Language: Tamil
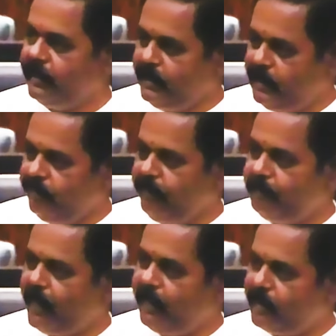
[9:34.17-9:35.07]
இன்னும்
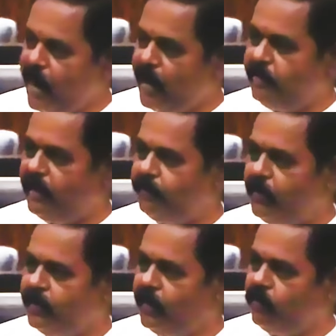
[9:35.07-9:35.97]
பலர் காணாமல்
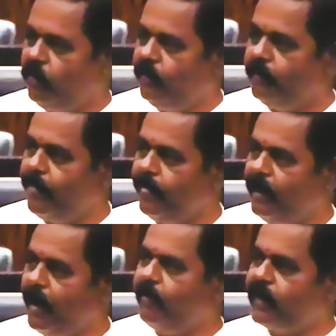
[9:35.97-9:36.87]
போயிருக்கக்கூடும்
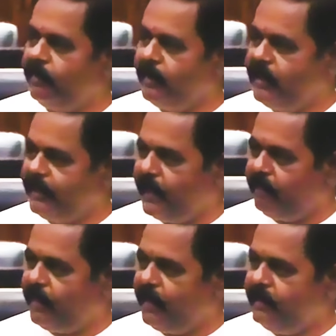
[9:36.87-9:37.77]
அவர்கள் பற்றிய
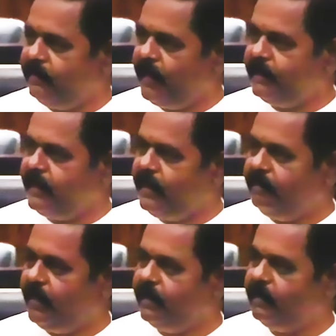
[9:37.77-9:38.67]
தகவல்கள் இதுவரை
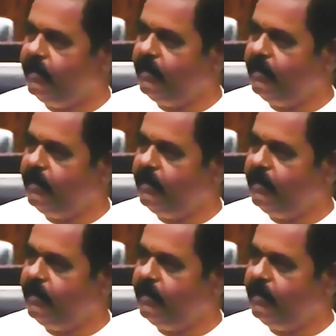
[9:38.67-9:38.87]
தெரியவில்லை